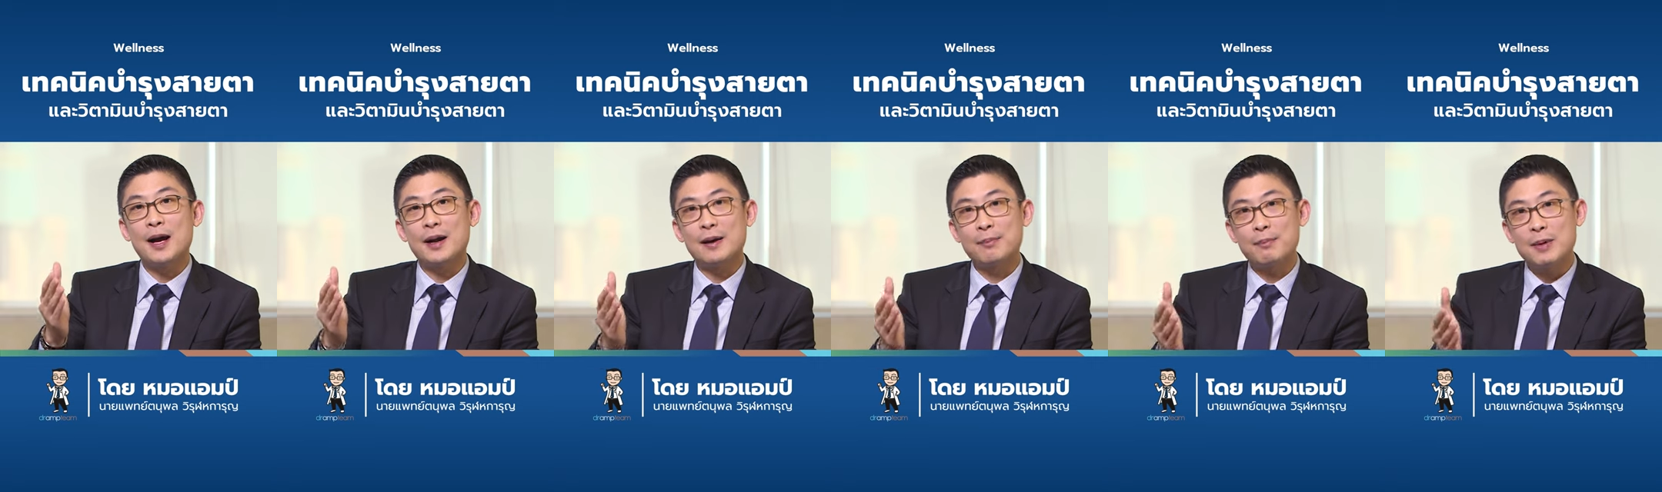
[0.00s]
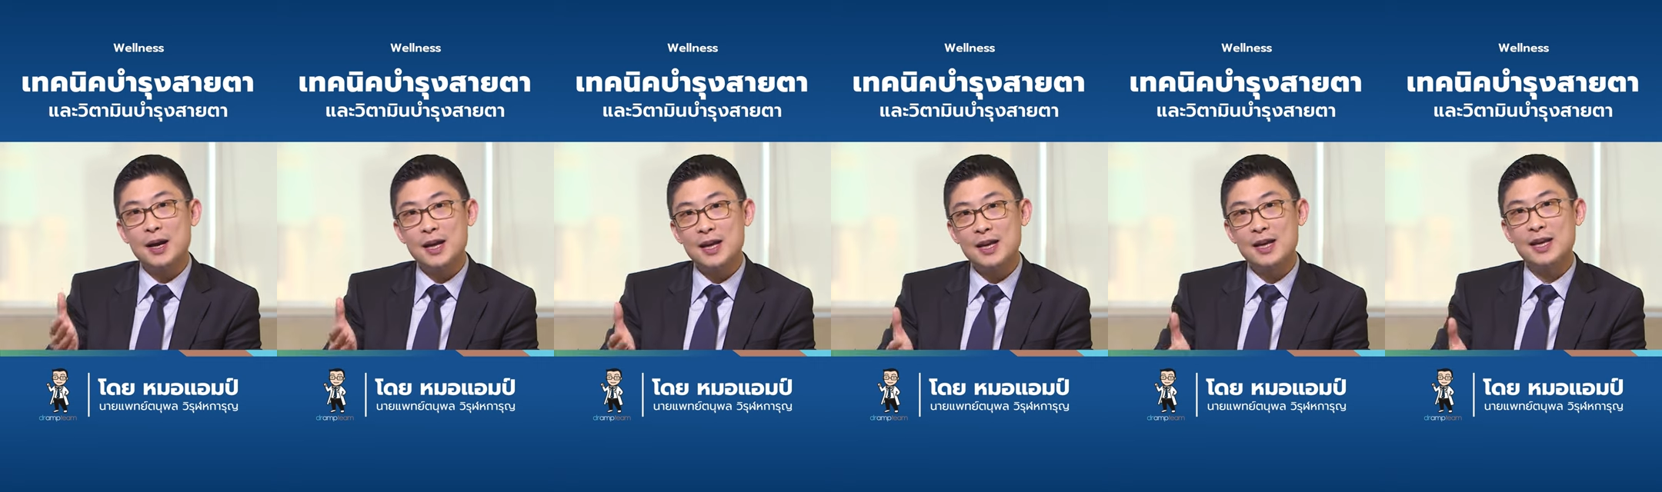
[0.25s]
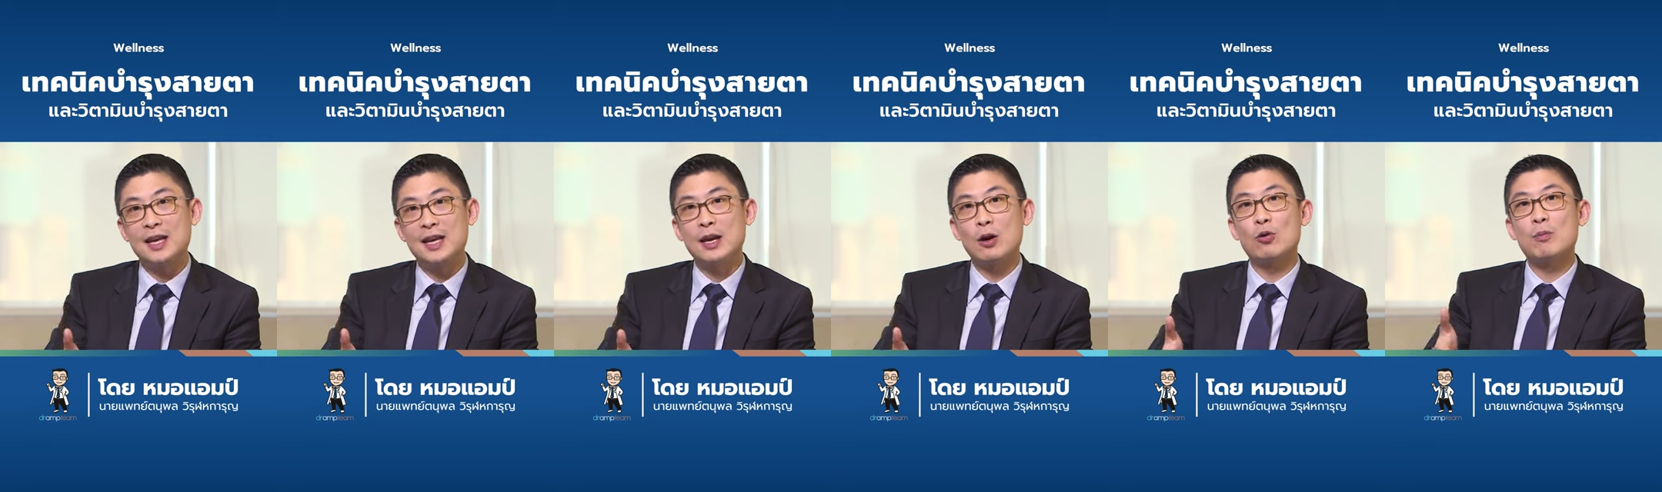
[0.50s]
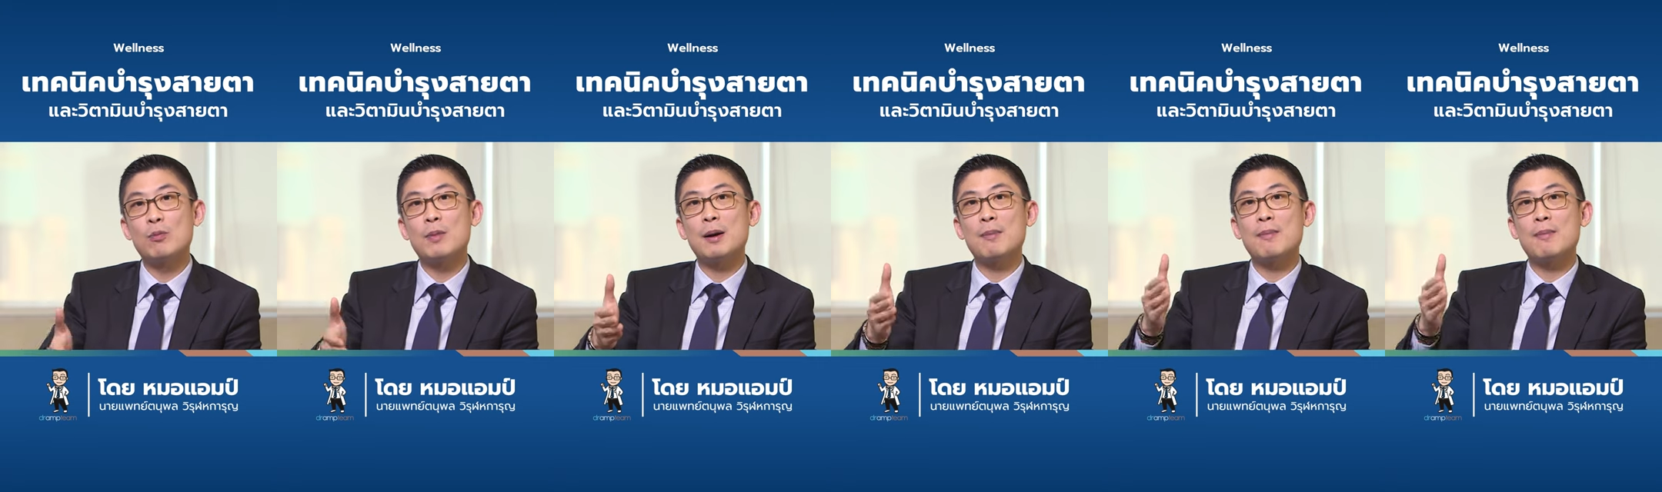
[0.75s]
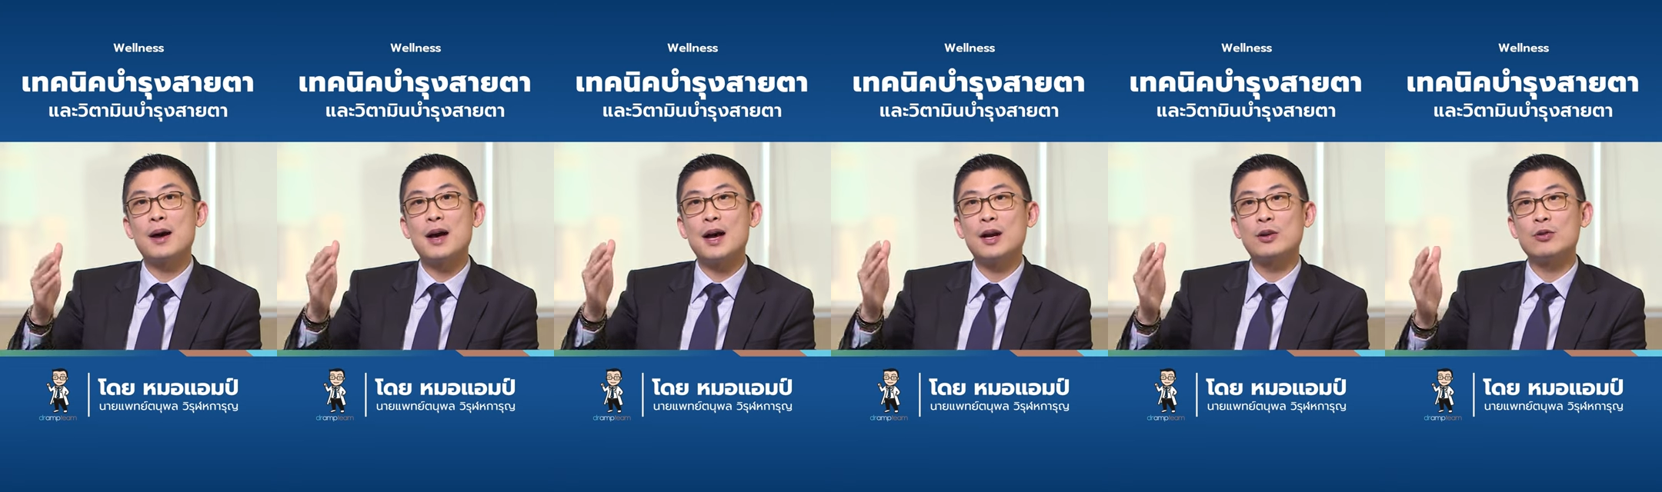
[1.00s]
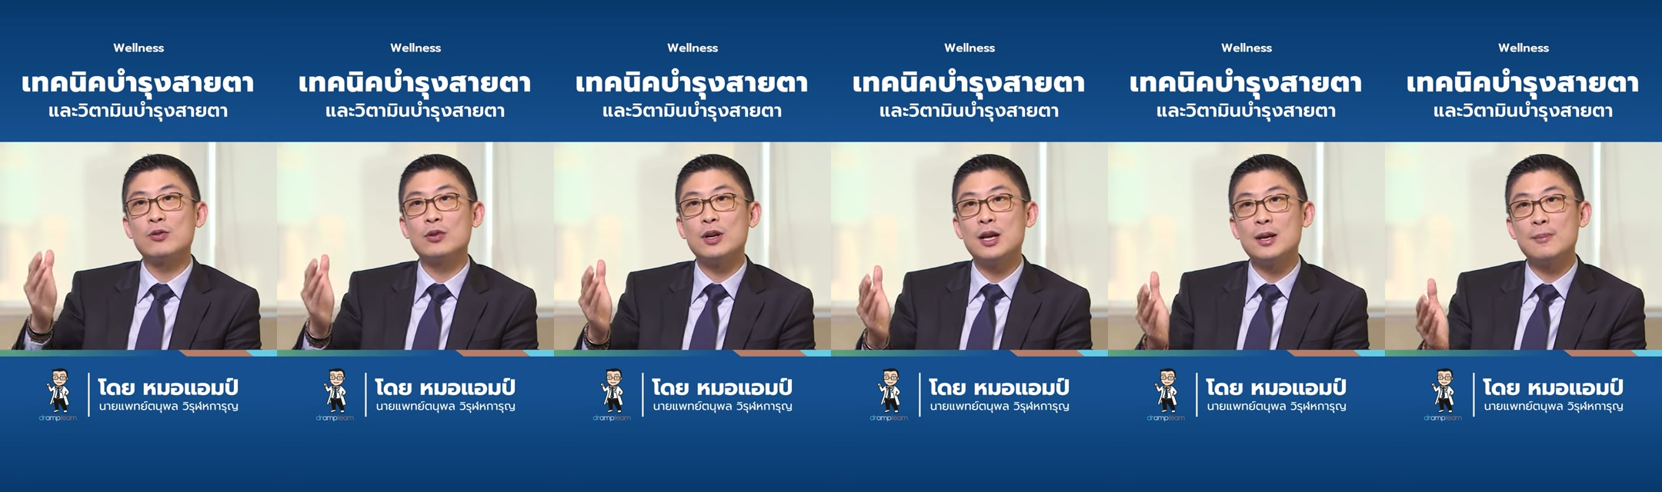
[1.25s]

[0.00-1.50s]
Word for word: ผักใบเขียวมากๆ อยู่